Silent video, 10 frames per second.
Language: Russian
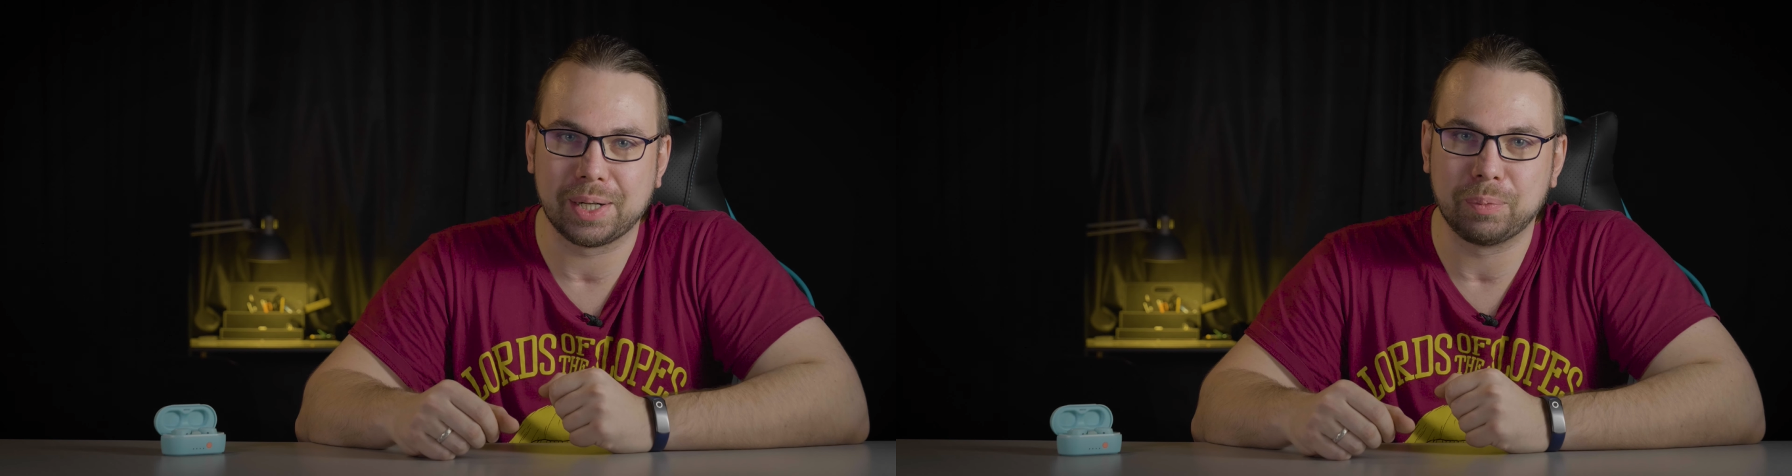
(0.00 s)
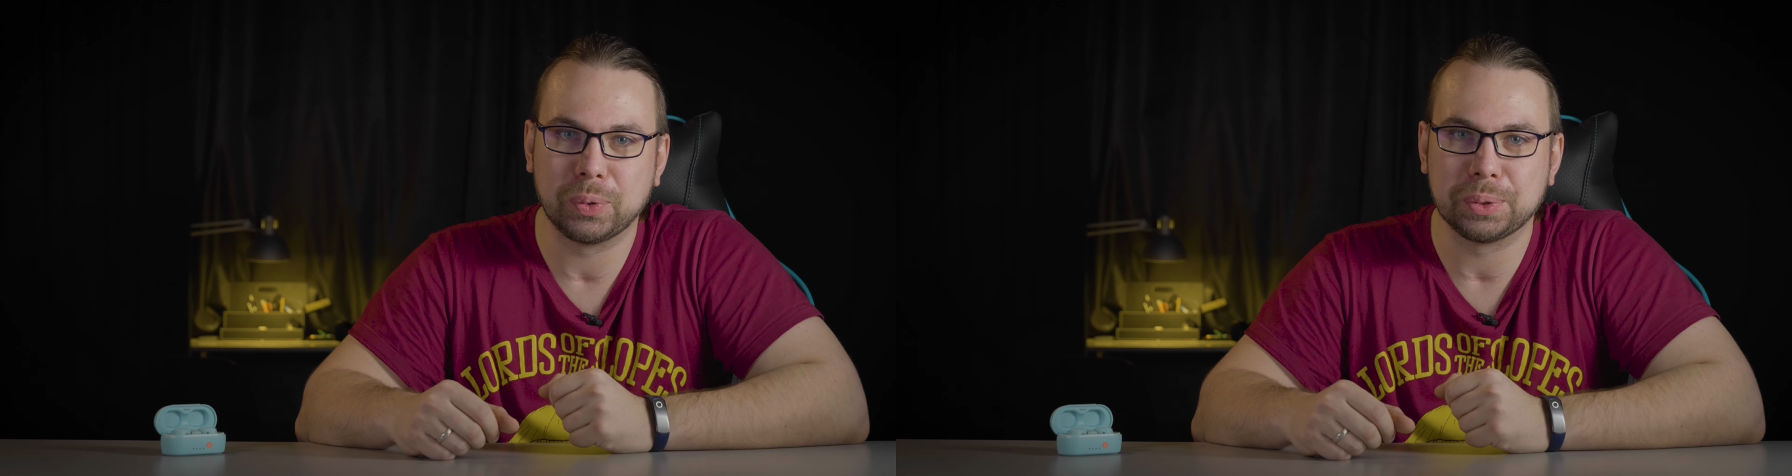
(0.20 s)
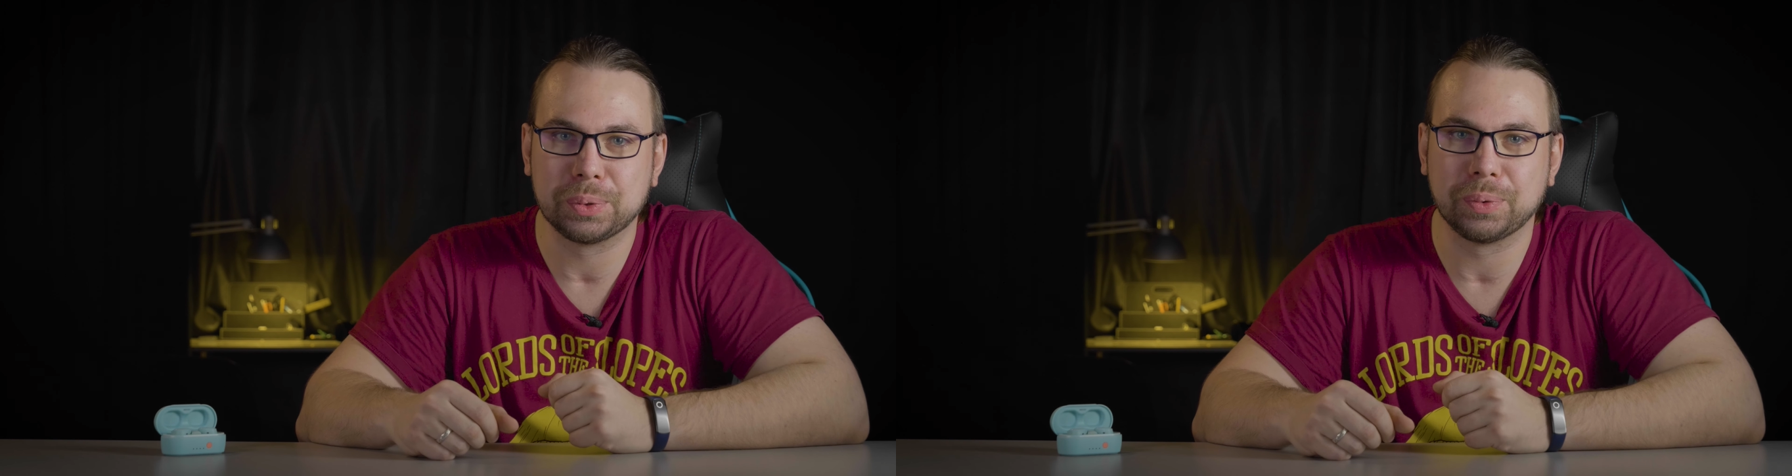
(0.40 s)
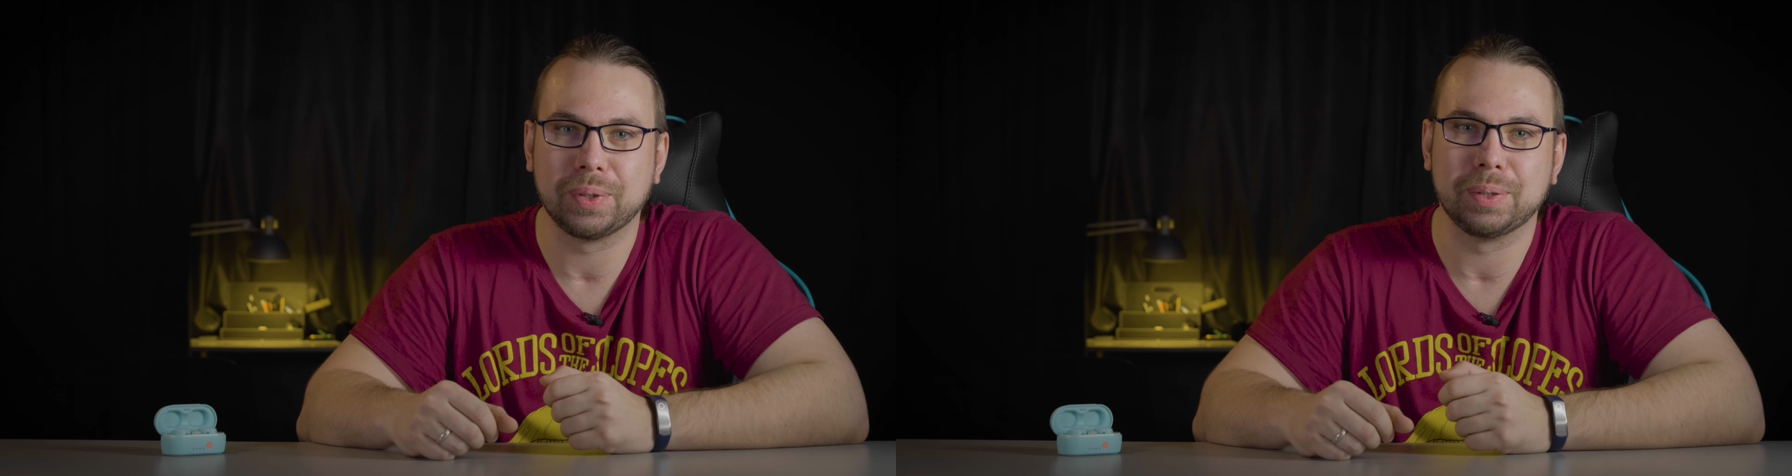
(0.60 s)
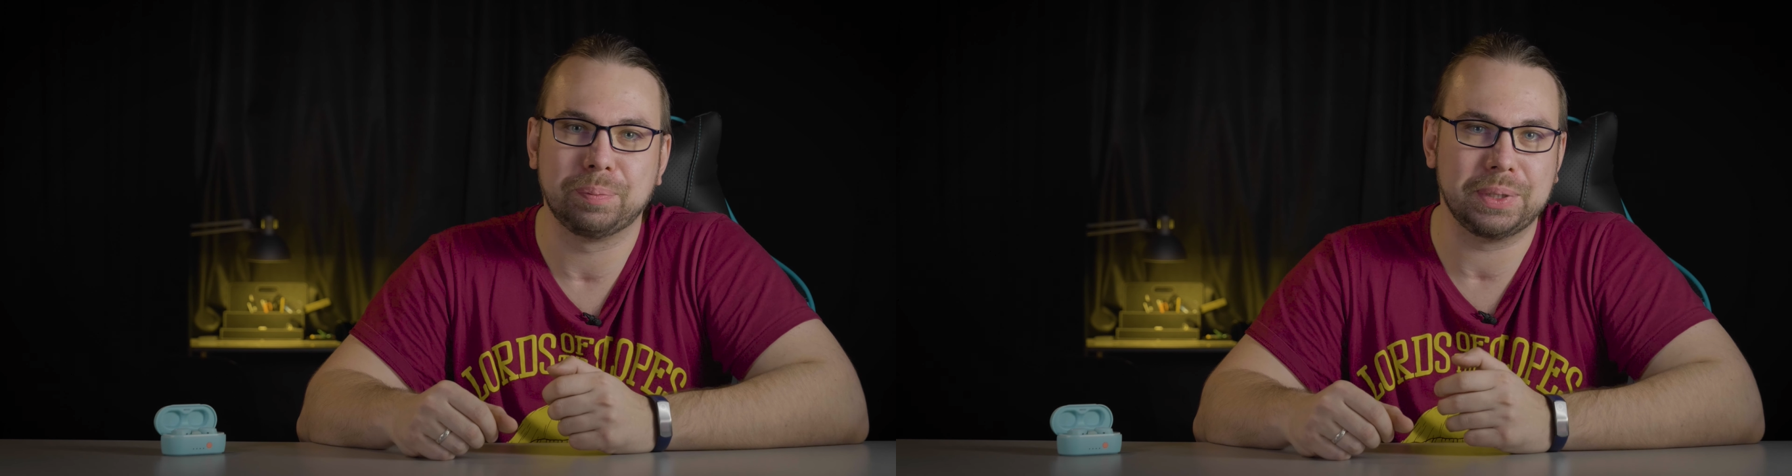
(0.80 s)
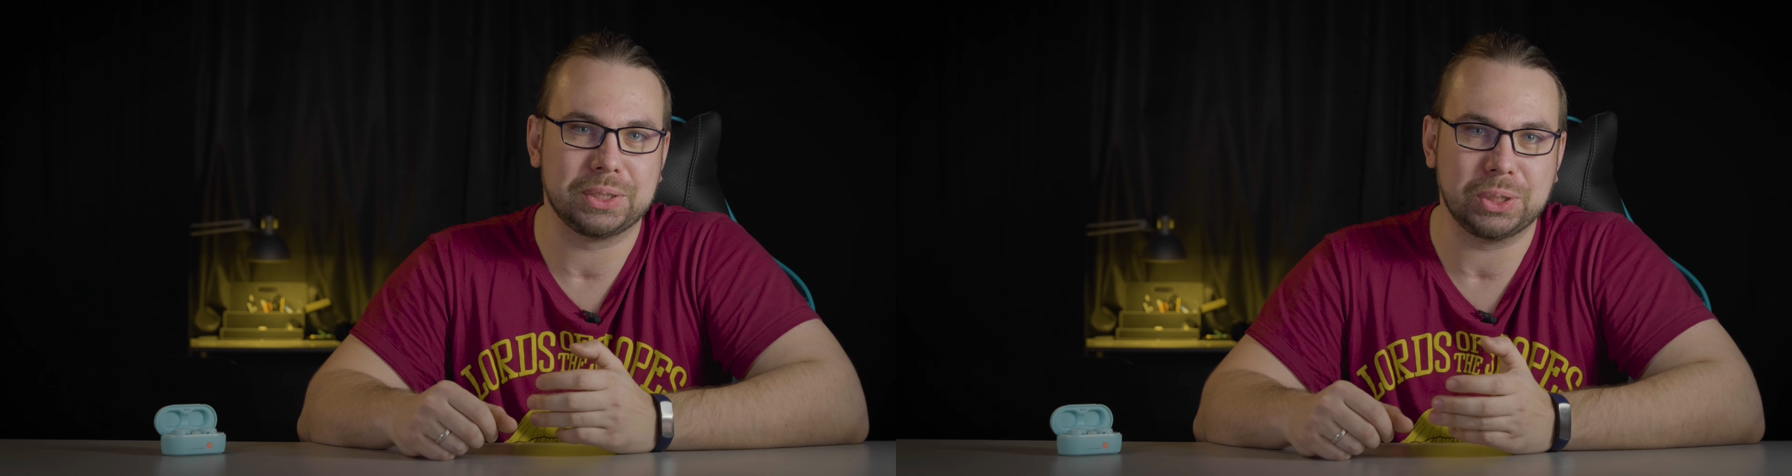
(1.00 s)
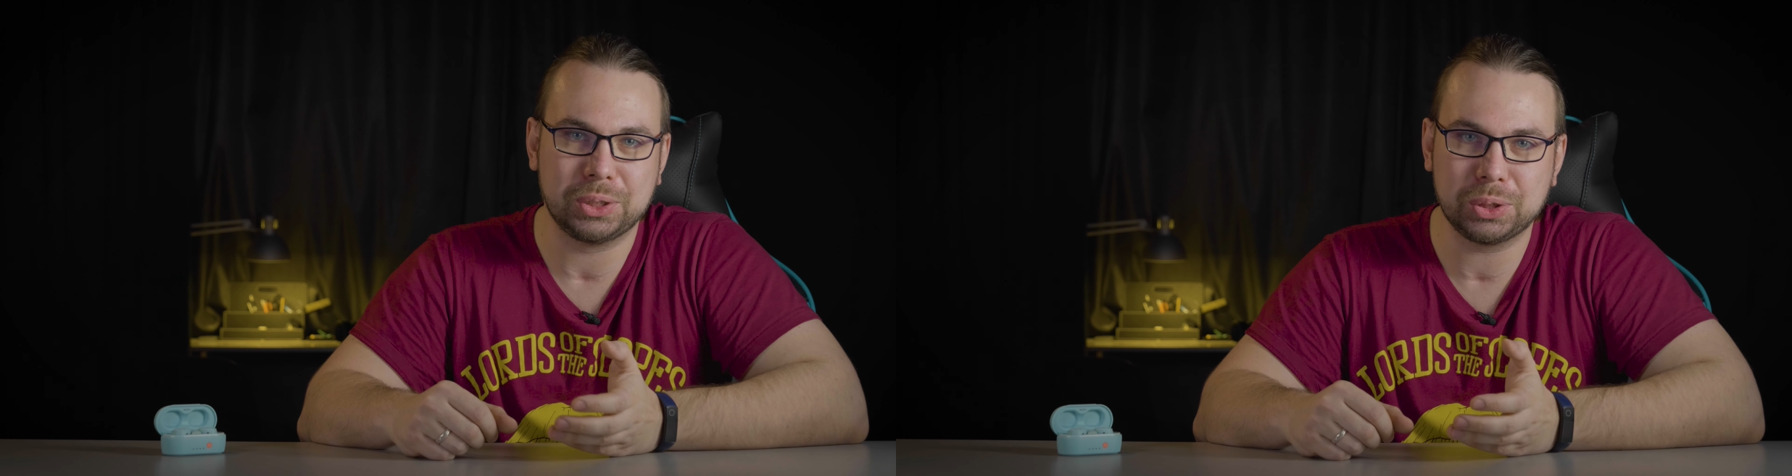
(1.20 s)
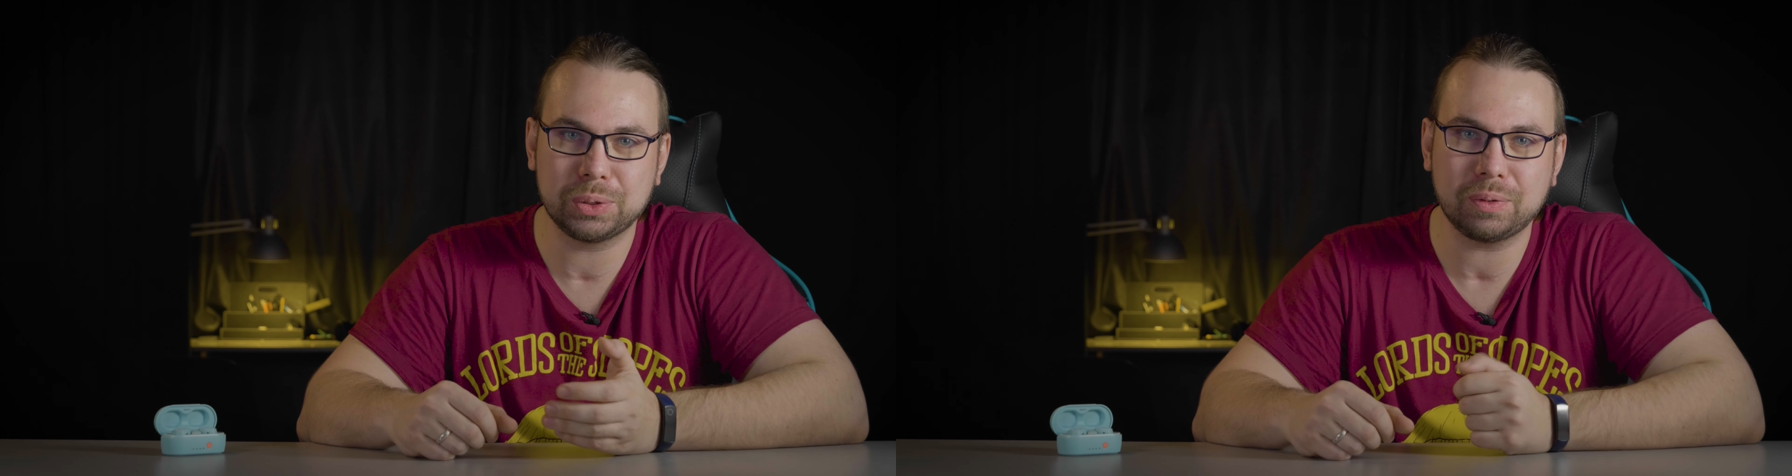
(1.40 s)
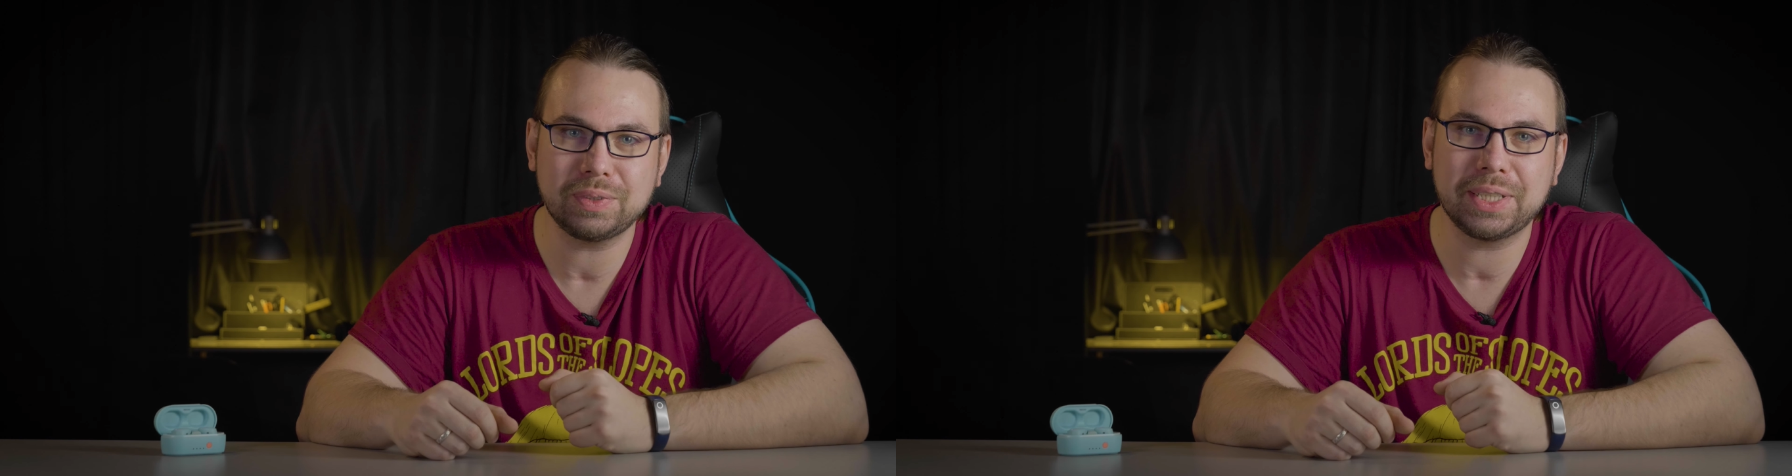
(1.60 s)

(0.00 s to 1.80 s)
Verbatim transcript: работают около 5 часов,